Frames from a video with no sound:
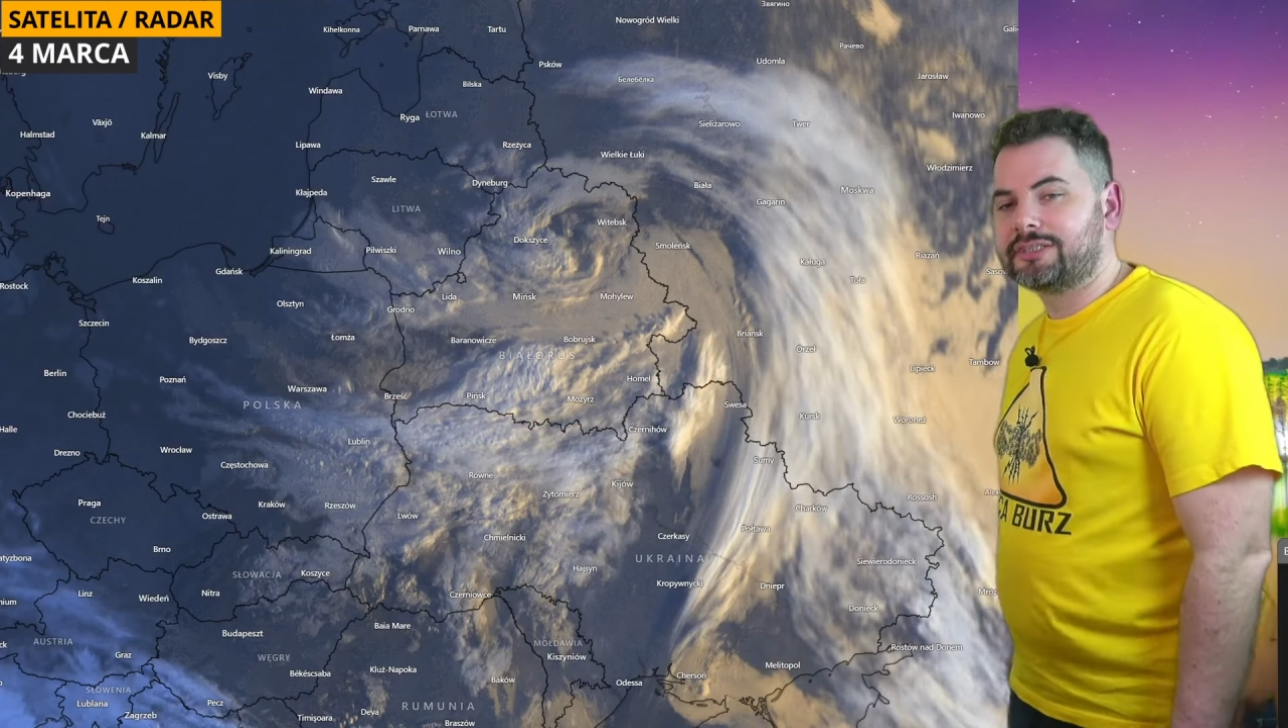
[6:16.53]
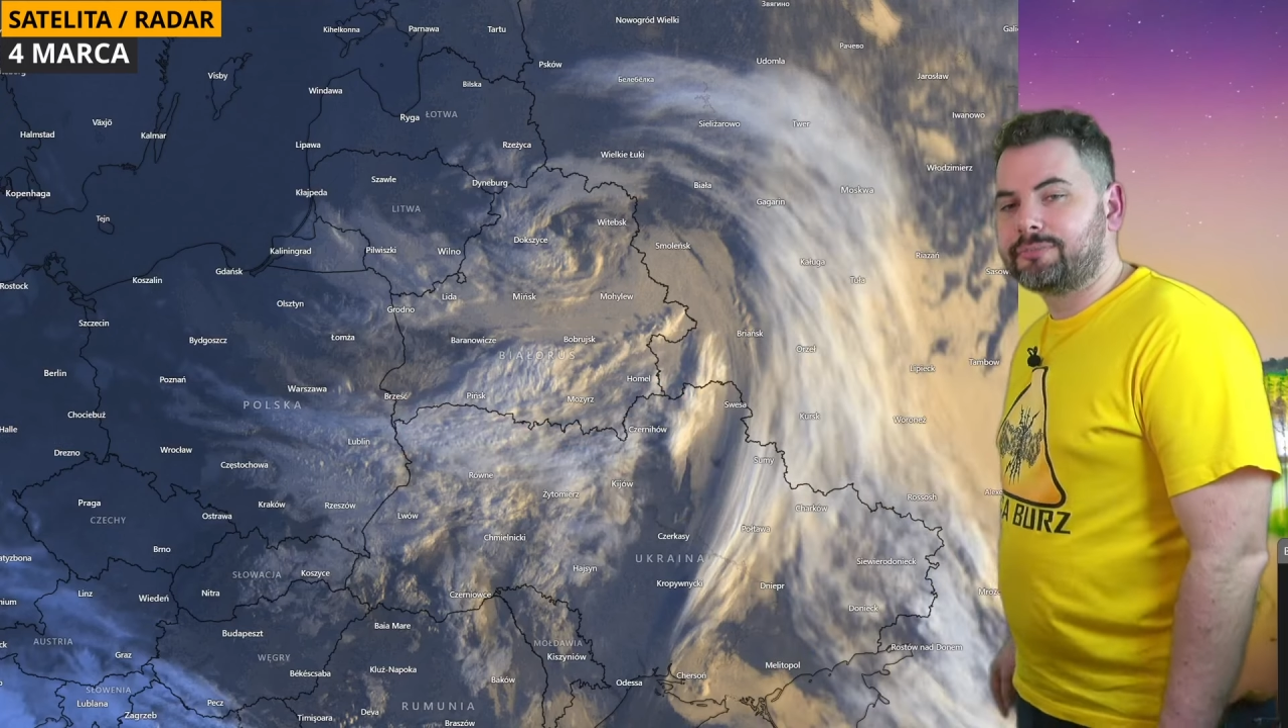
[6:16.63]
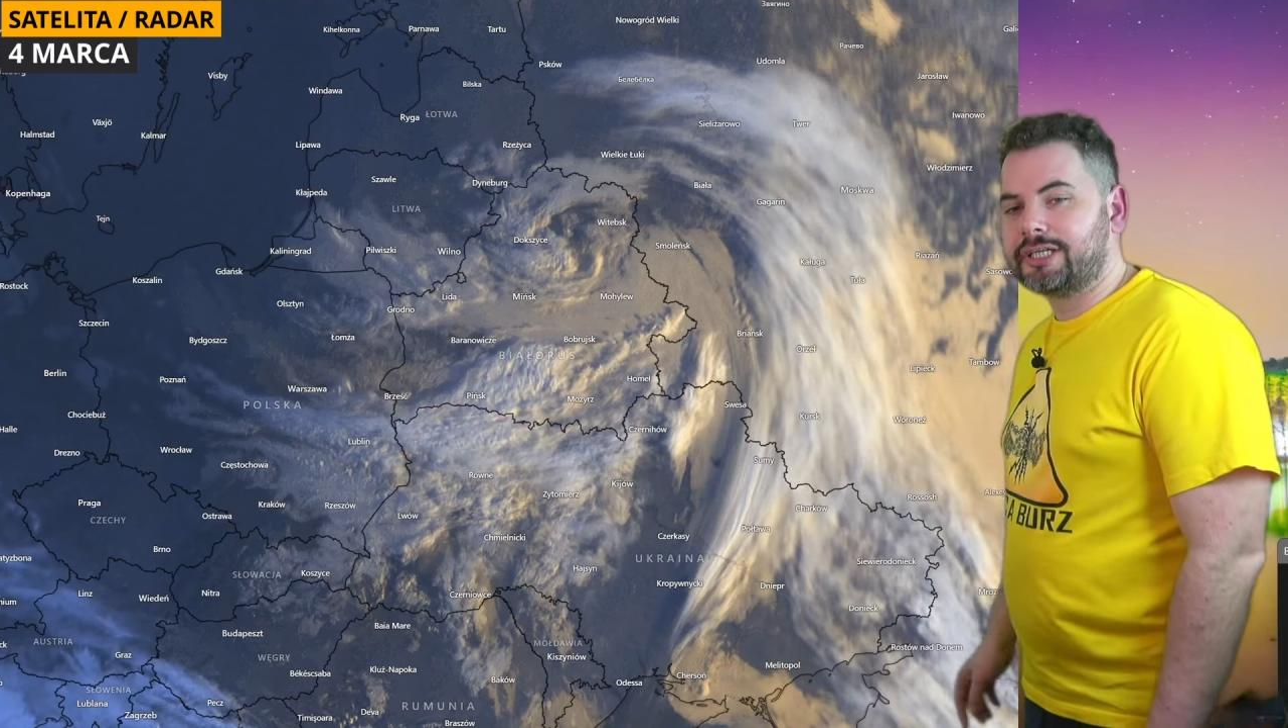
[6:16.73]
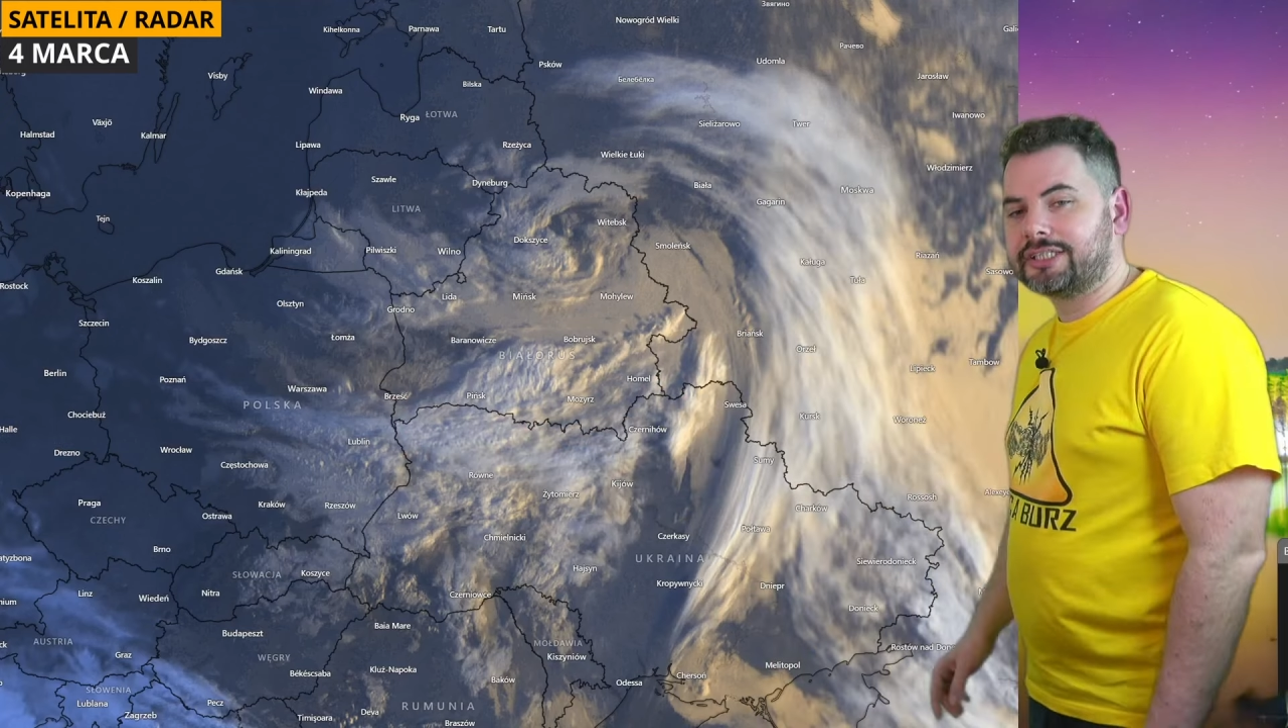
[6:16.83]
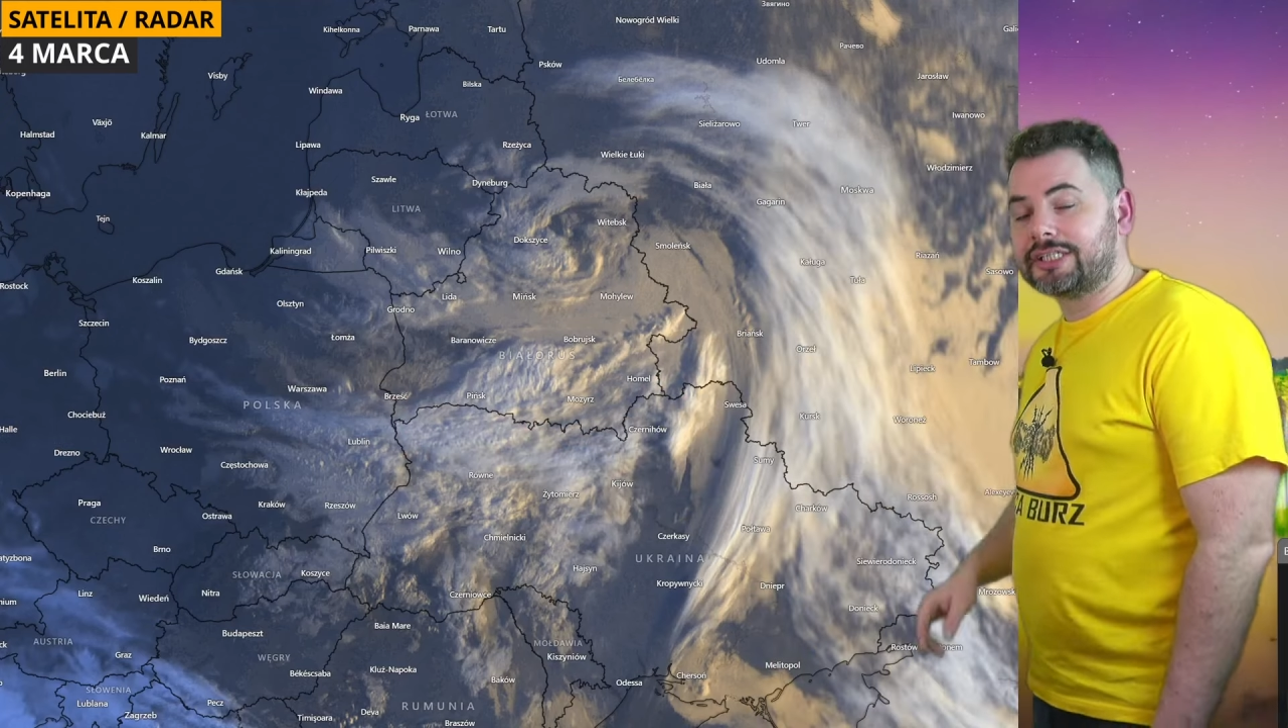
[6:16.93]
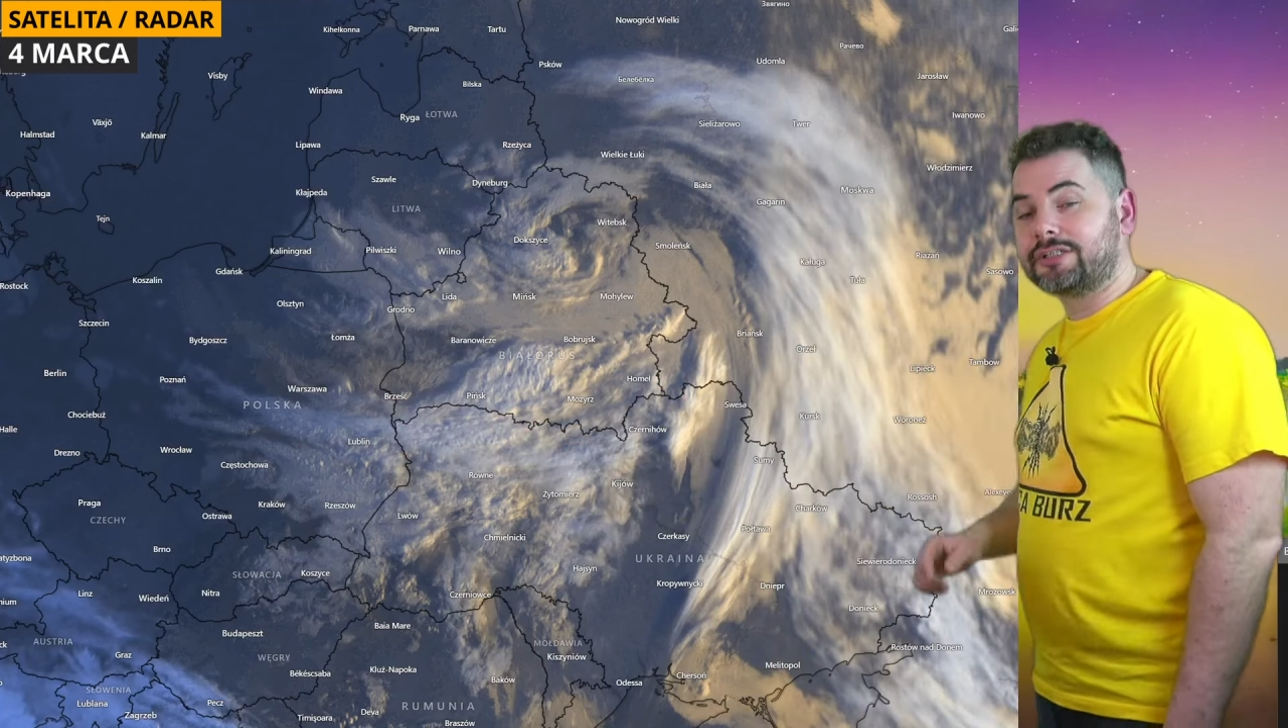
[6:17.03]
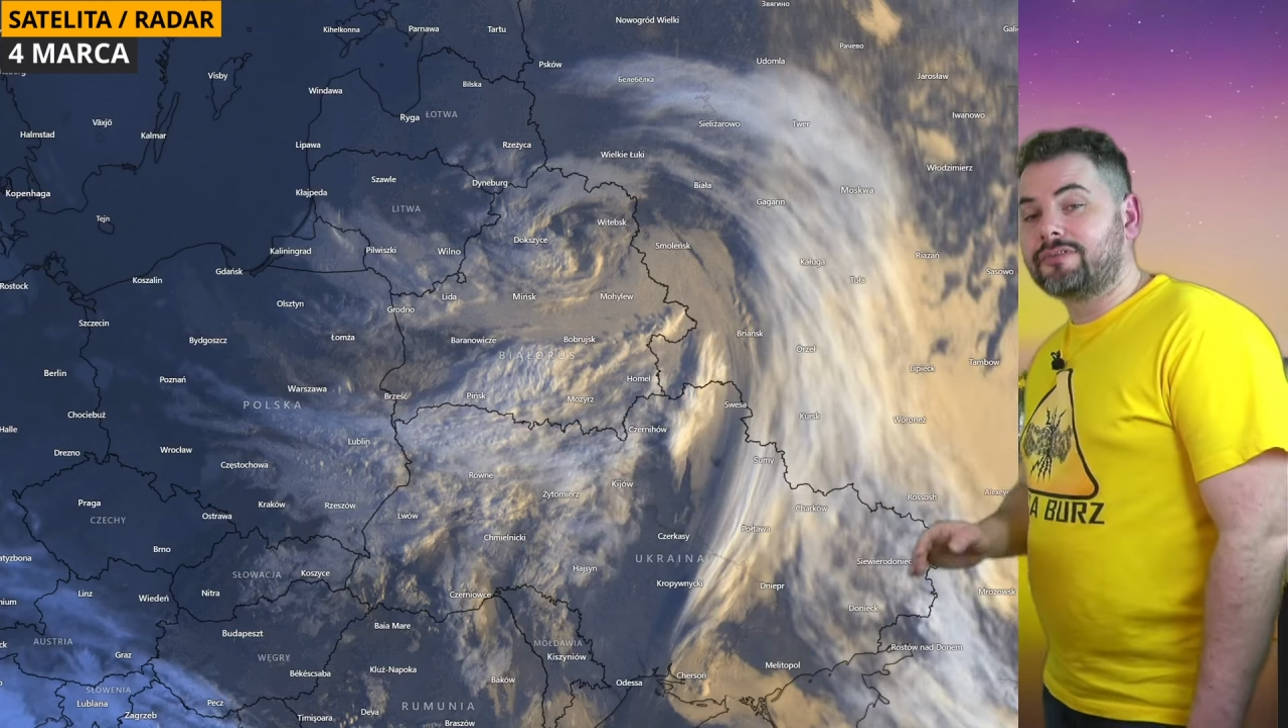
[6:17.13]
pokazać